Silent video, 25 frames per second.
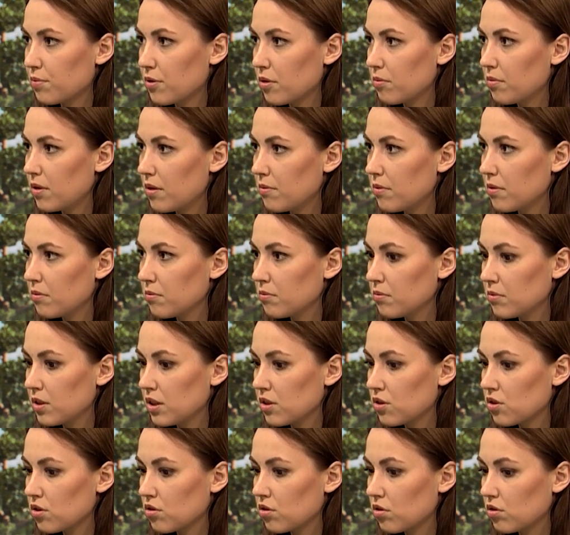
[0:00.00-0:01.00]
Problemem
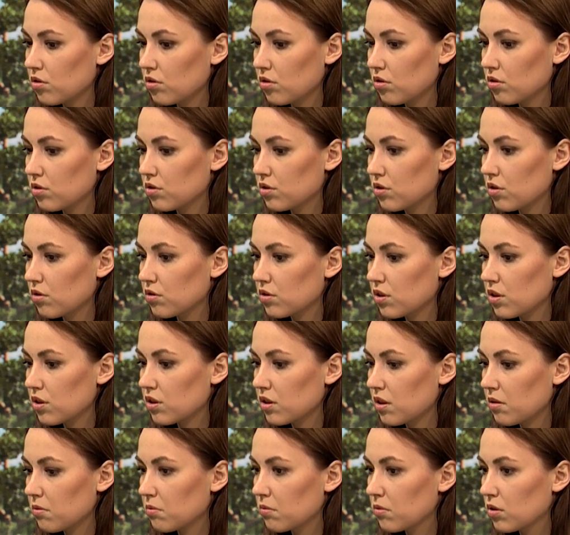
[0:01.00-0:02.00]
jest to, co gdzieś
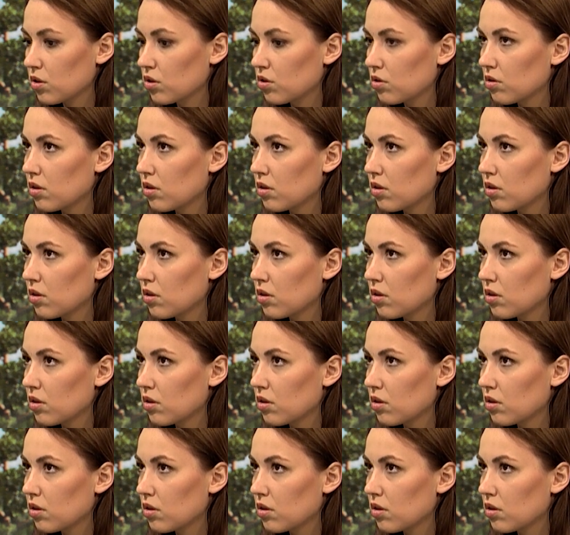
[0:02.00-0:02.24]
tam